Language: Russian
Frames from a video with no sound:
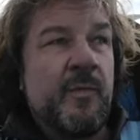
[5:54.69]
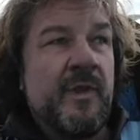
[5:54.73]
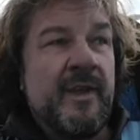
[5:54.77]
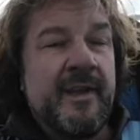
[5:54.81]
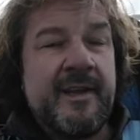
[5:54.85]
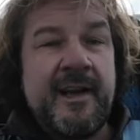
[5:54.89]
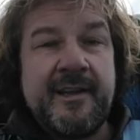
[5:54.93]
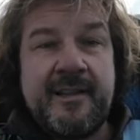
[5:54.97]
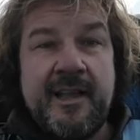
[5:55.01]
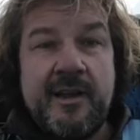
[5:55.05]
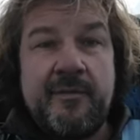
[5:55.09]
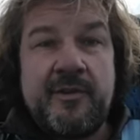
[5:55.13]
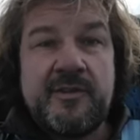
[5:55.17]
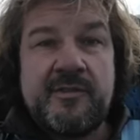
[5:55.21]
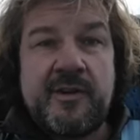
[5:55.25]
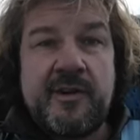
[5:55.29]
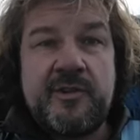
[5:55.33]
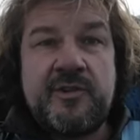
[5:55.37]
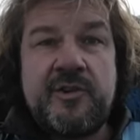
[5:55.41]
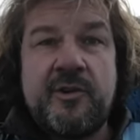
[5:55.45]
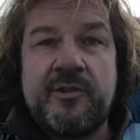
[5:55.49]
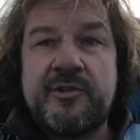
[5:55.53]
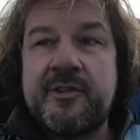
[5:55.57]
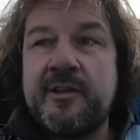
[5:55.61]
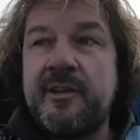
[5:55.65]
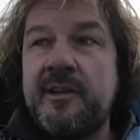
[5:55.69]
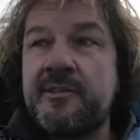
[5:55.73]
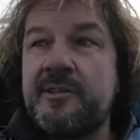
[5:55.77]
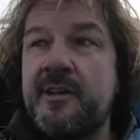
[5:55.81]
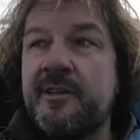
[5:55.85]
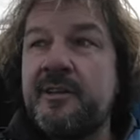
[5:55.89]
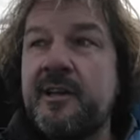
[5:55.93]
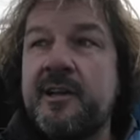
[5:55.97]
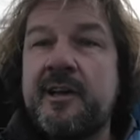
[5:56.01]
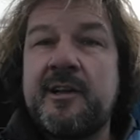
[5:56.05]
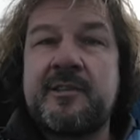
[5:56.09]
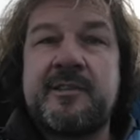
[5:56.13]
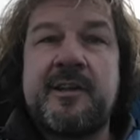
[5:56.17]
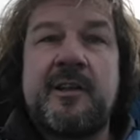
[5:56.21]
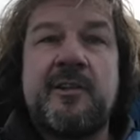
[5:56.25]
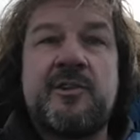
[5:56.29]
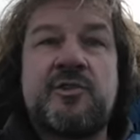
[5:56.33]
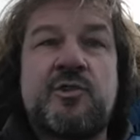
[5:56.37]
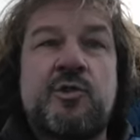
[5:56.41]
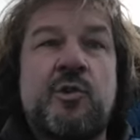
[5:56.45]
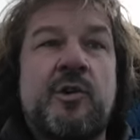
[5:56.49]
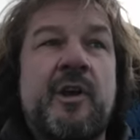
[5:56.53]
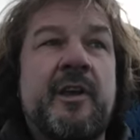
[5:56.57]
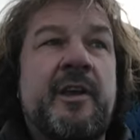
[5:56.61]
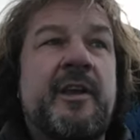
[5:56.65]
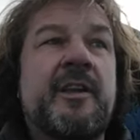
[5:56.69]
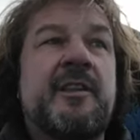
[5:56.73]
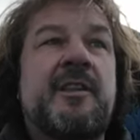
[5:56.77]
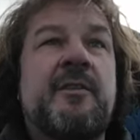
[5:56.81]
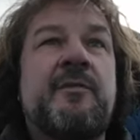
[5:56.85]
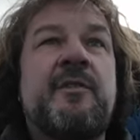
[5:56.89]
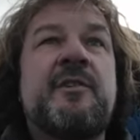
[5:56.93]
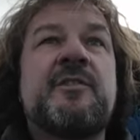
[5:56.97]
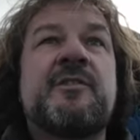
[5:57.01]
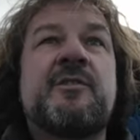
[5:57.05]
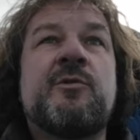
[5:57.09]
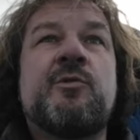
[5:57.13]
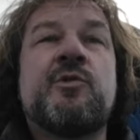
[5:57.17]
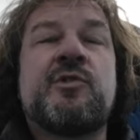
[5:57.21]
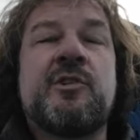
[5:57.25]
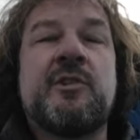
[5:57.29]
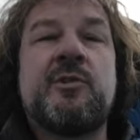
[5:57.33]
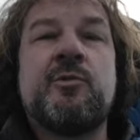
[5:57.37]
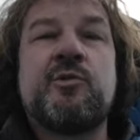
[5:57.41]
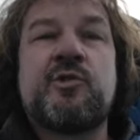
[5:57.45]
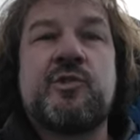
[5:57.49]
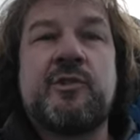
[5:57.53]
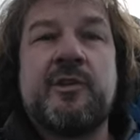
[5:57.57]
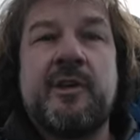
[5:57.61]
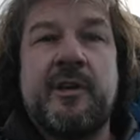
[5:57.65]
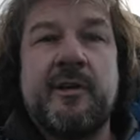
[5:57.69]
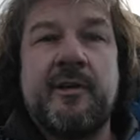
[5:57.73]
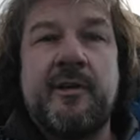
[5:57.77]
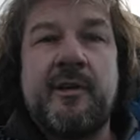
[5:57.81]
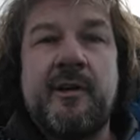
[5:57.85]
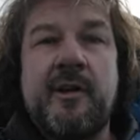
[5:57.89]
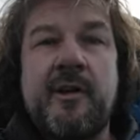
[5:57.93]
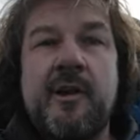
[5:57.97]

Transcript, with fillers: И когда я возвращался назад, оказалось, что какие-то визы уже нужны.